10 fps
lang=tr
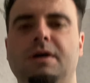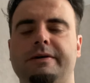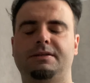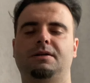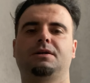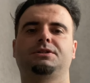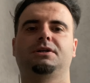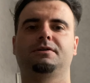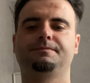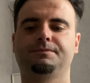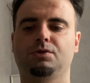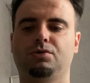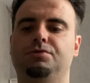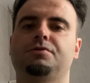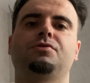Evet arkadaşlar.
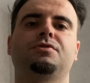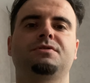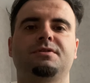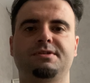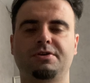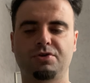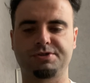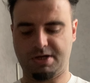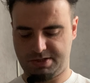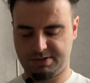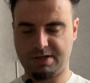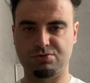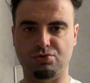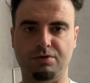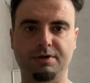Otel odasını size gösterdikten
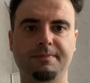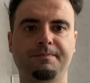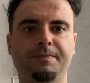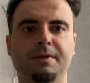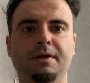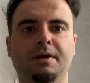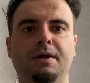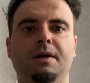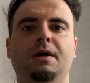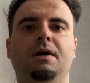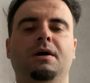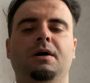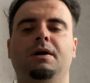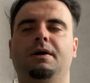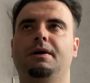sonra
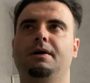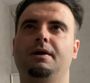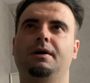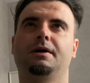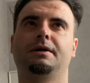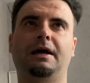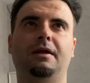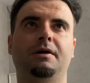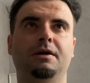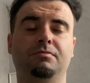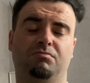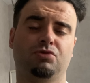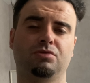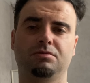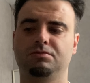ee, yani
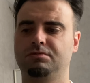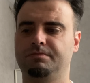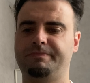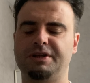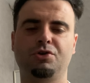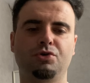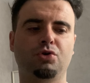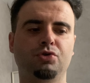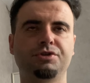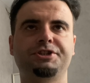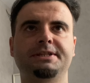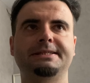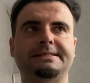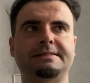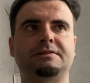bu bir günlük olduğu
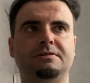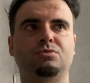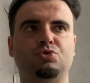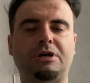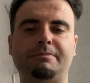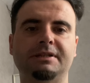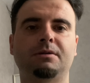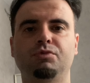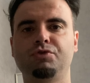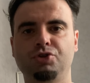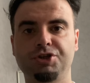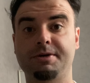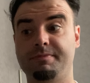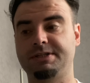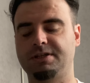için uzatmadan bu videoyu
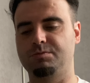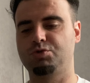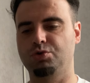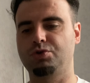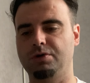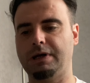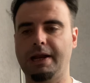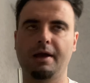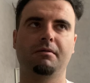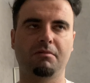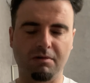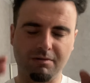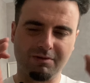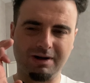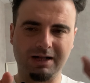çekmek istedim. Çünkü hani
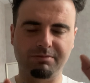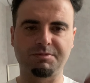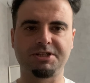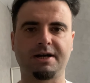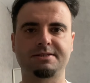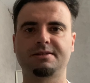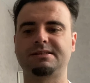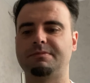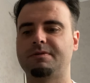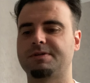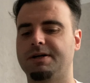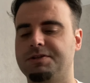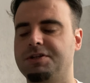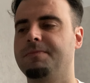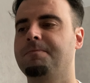aklımda bir şey kaçsın istemedim
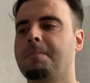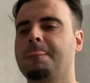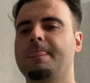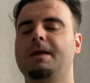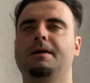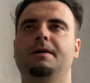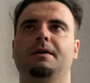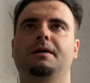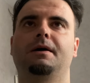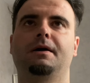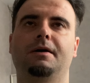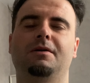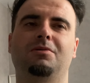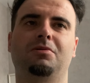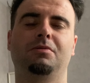sadece. Ee,